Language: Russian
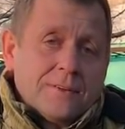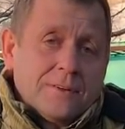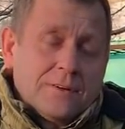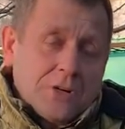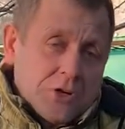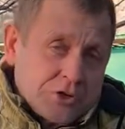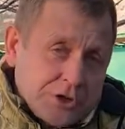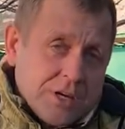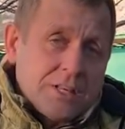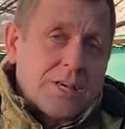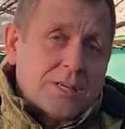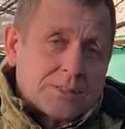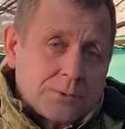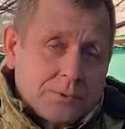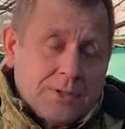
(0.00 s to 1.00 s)

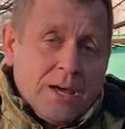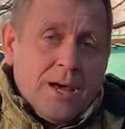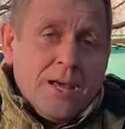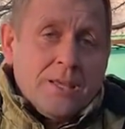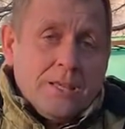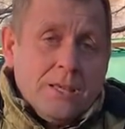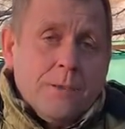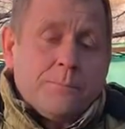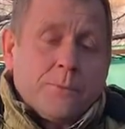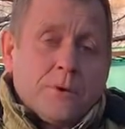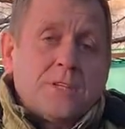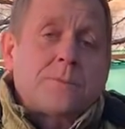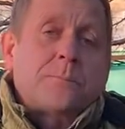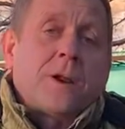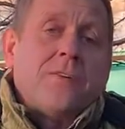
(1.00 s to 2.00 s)
решения суда и по
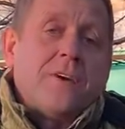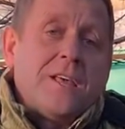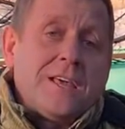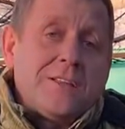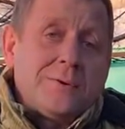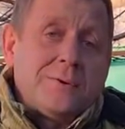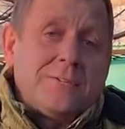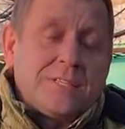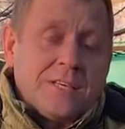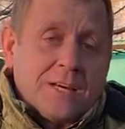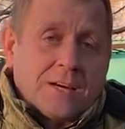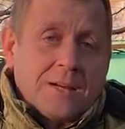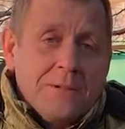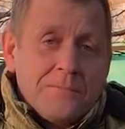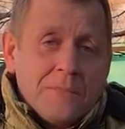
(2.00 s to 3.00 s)
исправлению
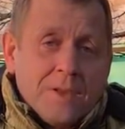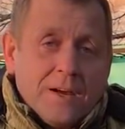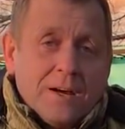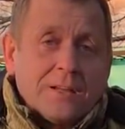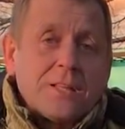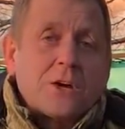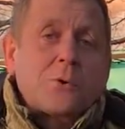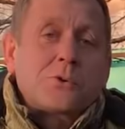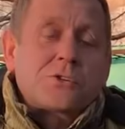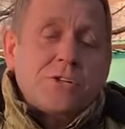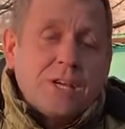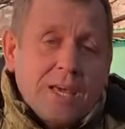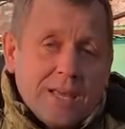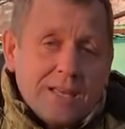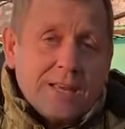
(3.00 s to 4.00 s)
тех
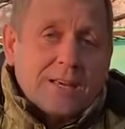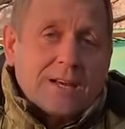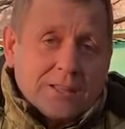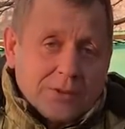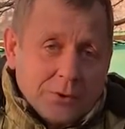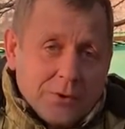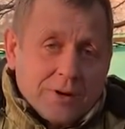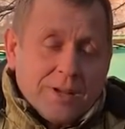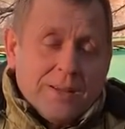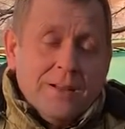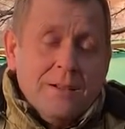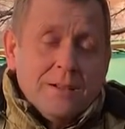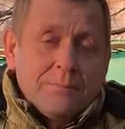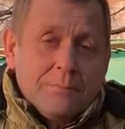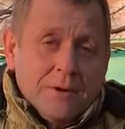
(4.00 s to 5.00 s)
нарушений,
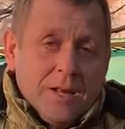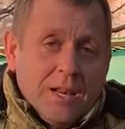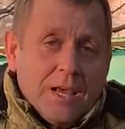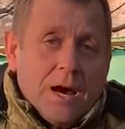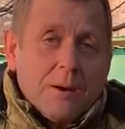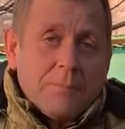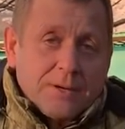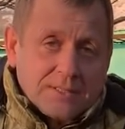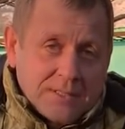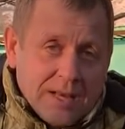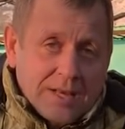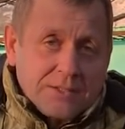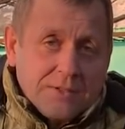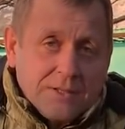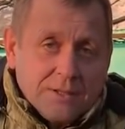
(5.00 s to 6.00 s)
которые были
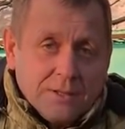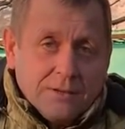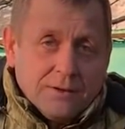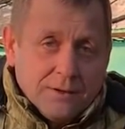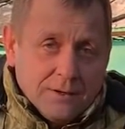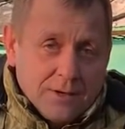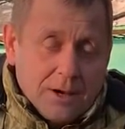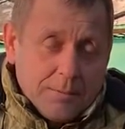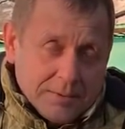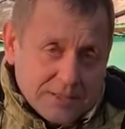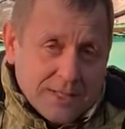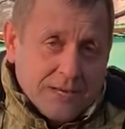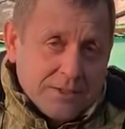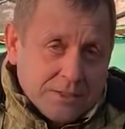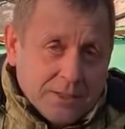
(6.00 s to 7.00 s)
обозначены,
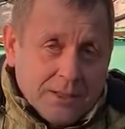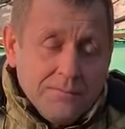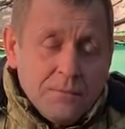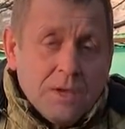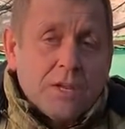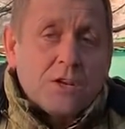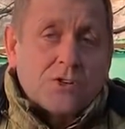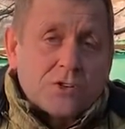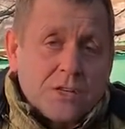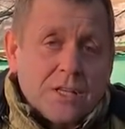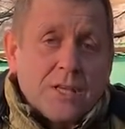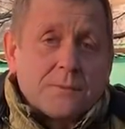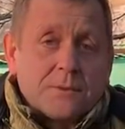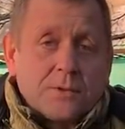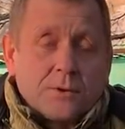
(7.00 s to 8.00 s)
обозначены
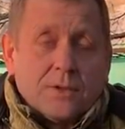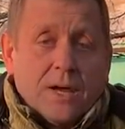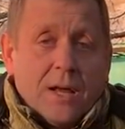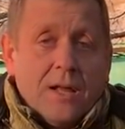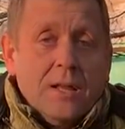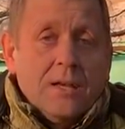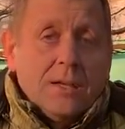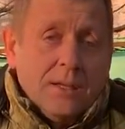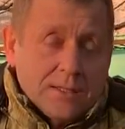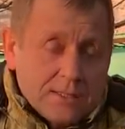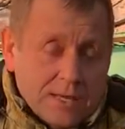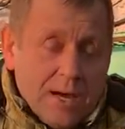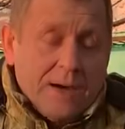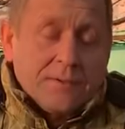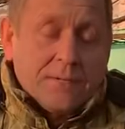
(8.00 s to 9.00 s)
решением суда. И
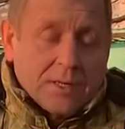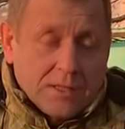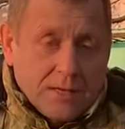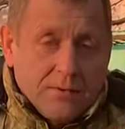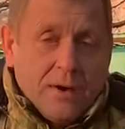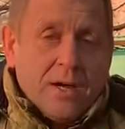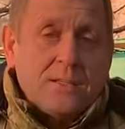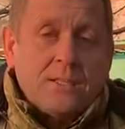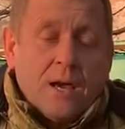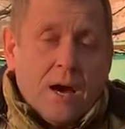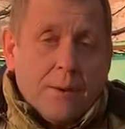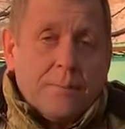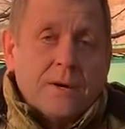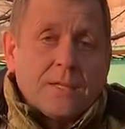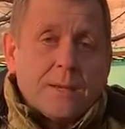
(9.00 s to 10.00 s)
завтра давайте
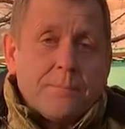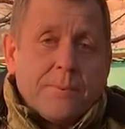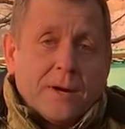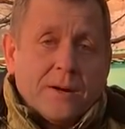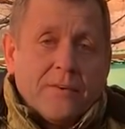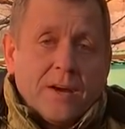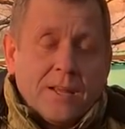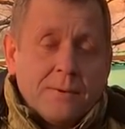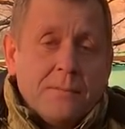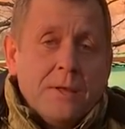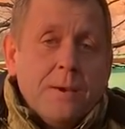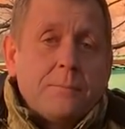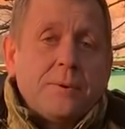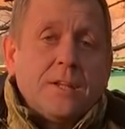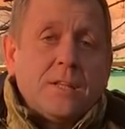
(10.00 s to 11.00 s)
об этом поговорим
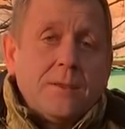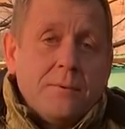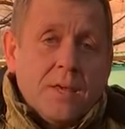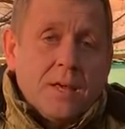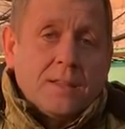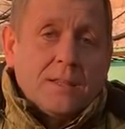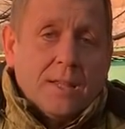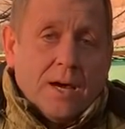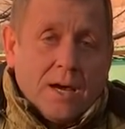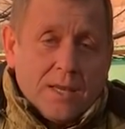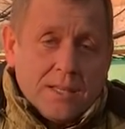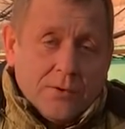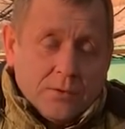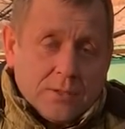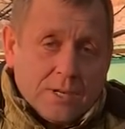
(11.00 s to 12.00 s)
предметно, а
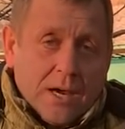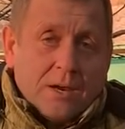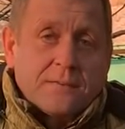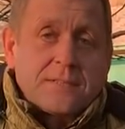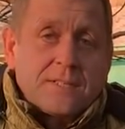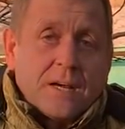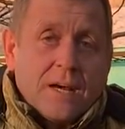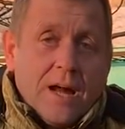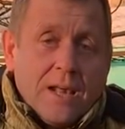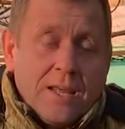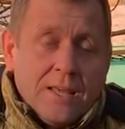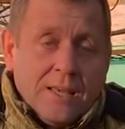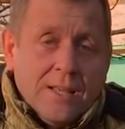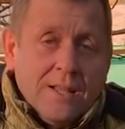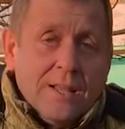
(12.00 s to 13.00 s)
не вот так в
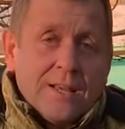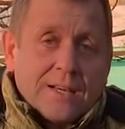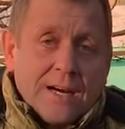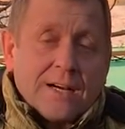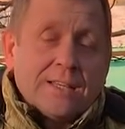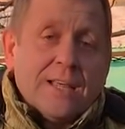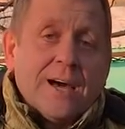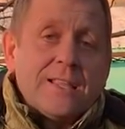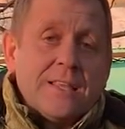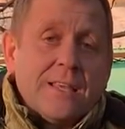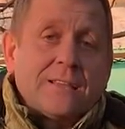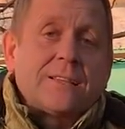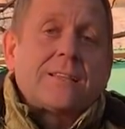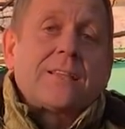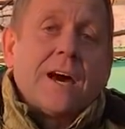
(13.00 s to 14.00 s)
заголи, когда
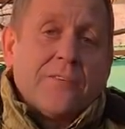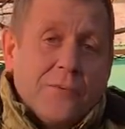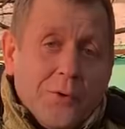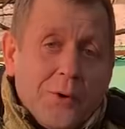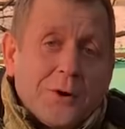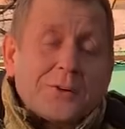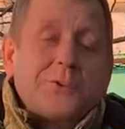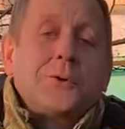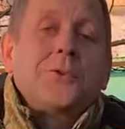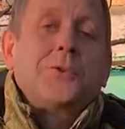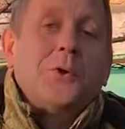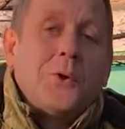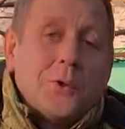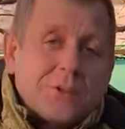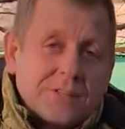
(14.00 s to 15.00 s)
нет того, кто
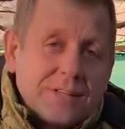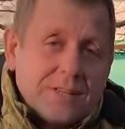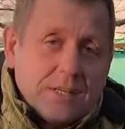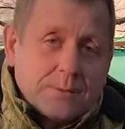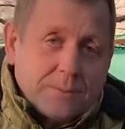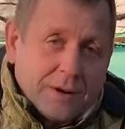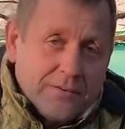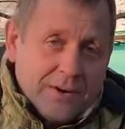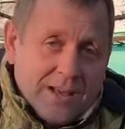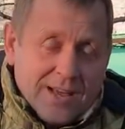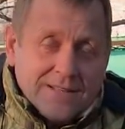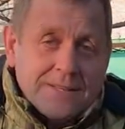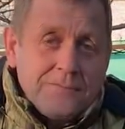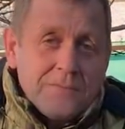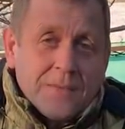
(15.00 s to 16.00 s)
должен
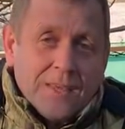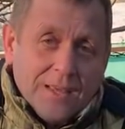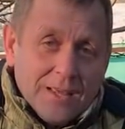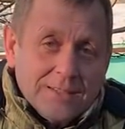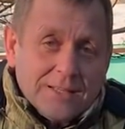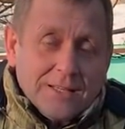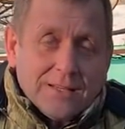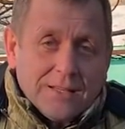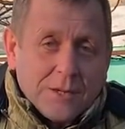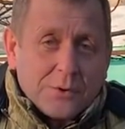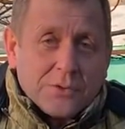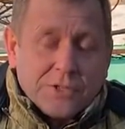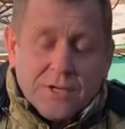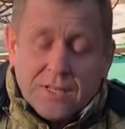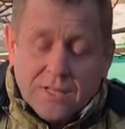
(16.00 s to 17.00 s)
исправлять эти
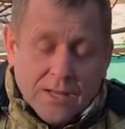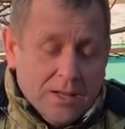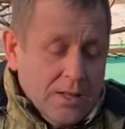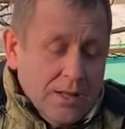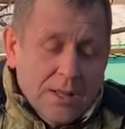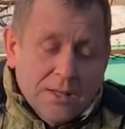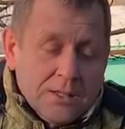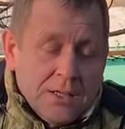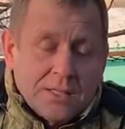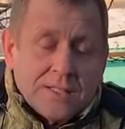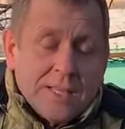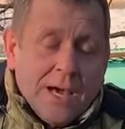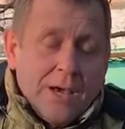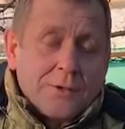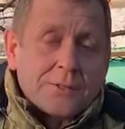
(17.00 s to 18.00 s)
нарушения. Не
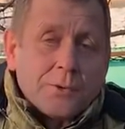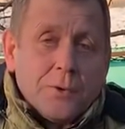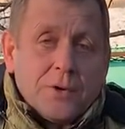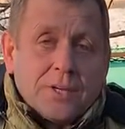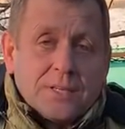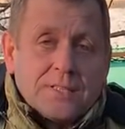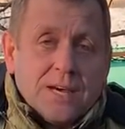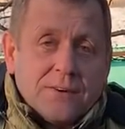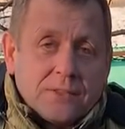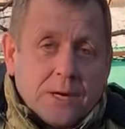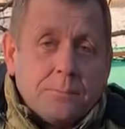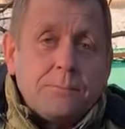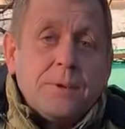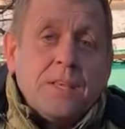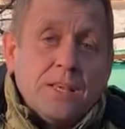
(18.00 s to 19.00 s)
знаю, сколько завтра
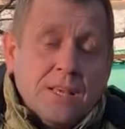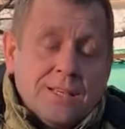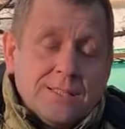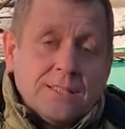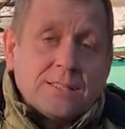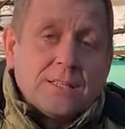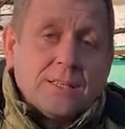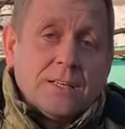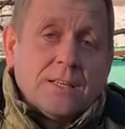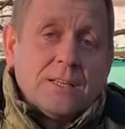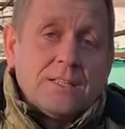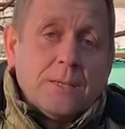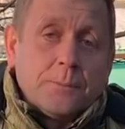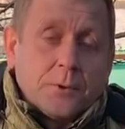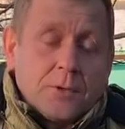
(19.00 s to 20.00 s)
приедет
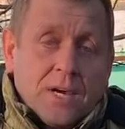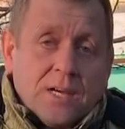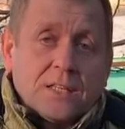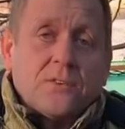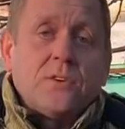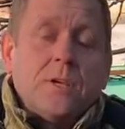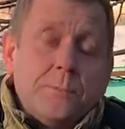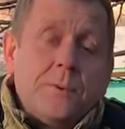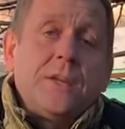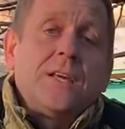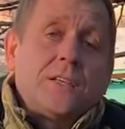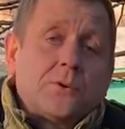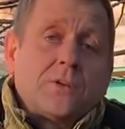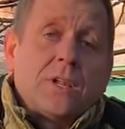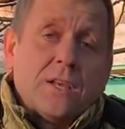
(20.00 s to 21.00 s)
э, депутатов и
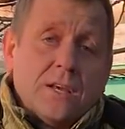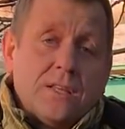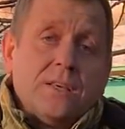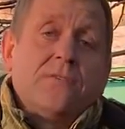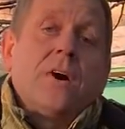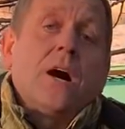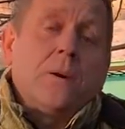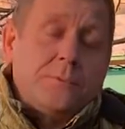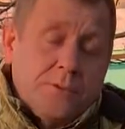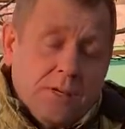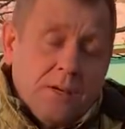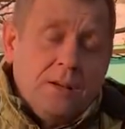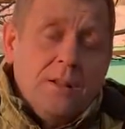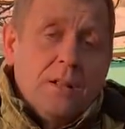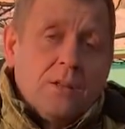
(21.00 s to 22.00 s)
приедут ли они
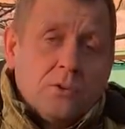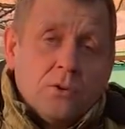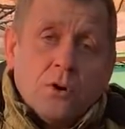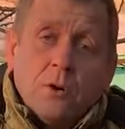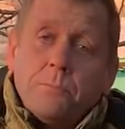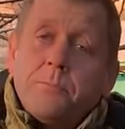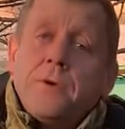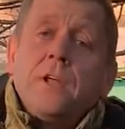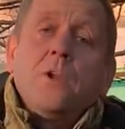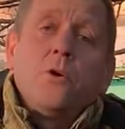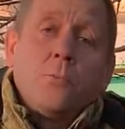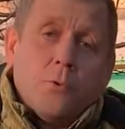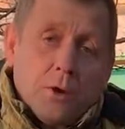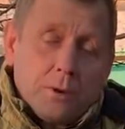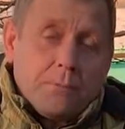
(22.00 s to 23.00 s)
вообще, но при
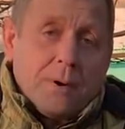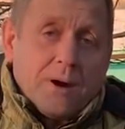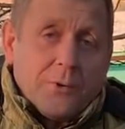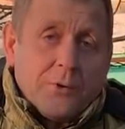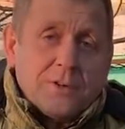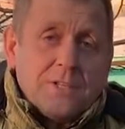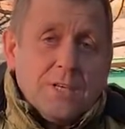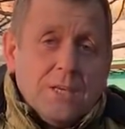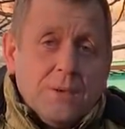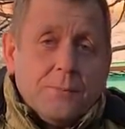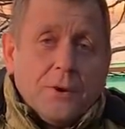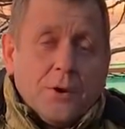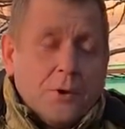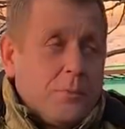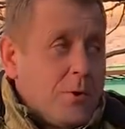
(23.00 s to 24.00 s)
любой погоде и
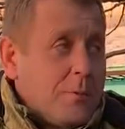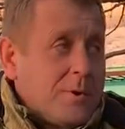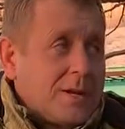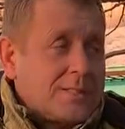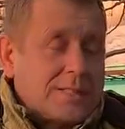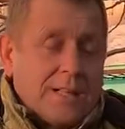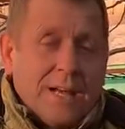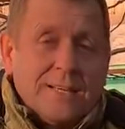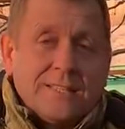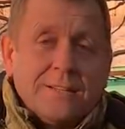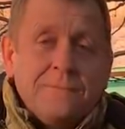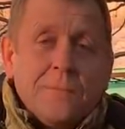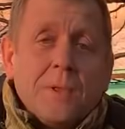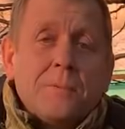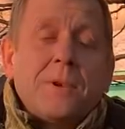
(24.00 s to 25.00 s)
при любом раскладе
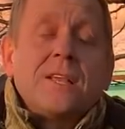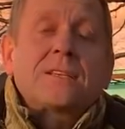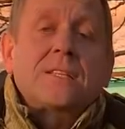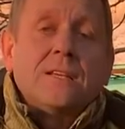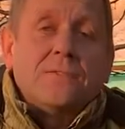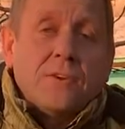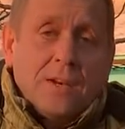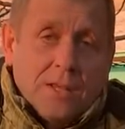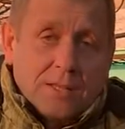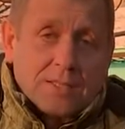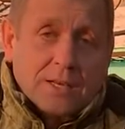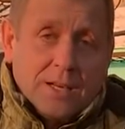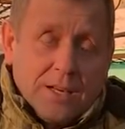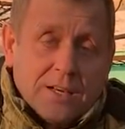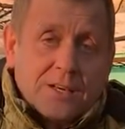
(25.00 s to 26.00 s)

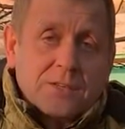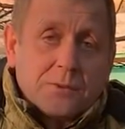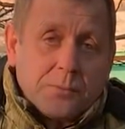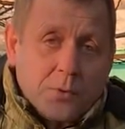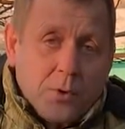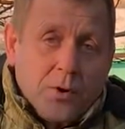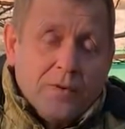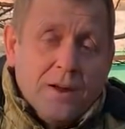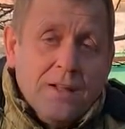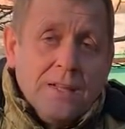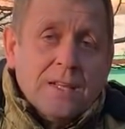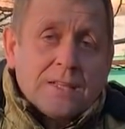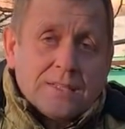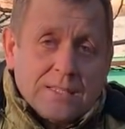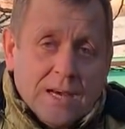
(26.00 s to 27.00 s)
пресс-конференция Олега Зубкова
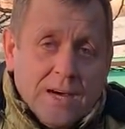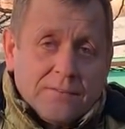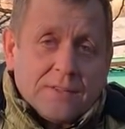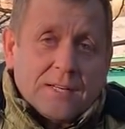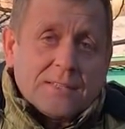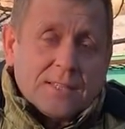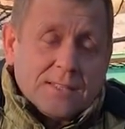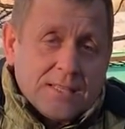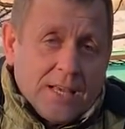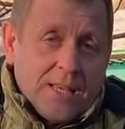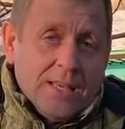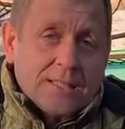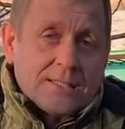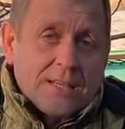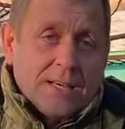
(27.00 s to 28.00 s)
завтра
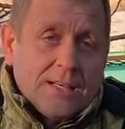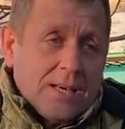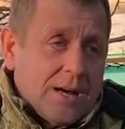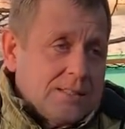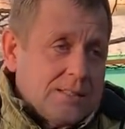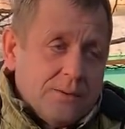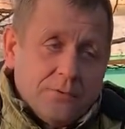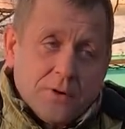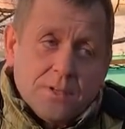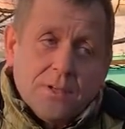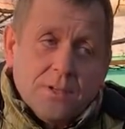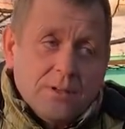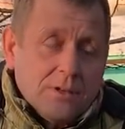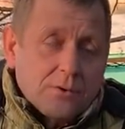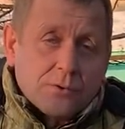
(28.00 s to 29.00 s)
состоится, а
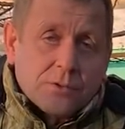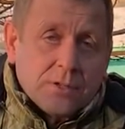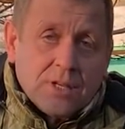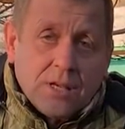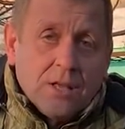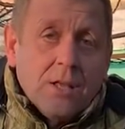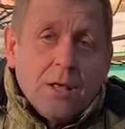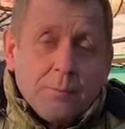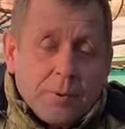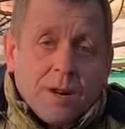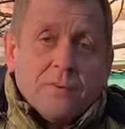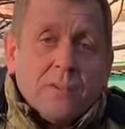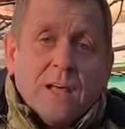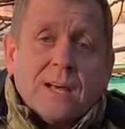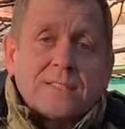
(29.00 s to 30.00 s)
сегодня не нужны
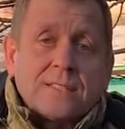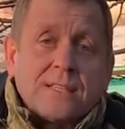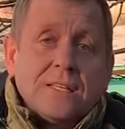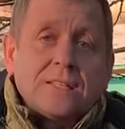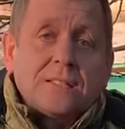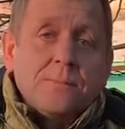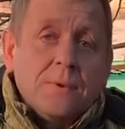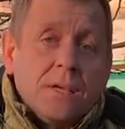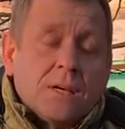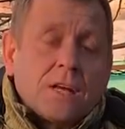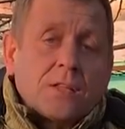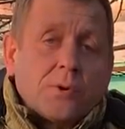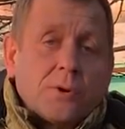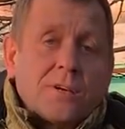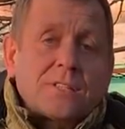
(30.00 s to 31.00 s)
провластные СМИ,
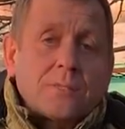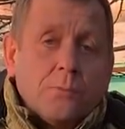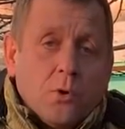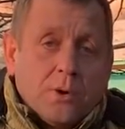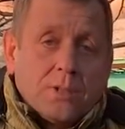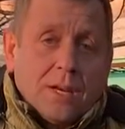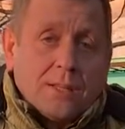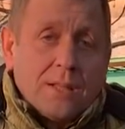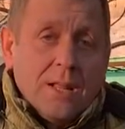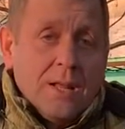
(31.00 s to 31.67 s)
которых смотрят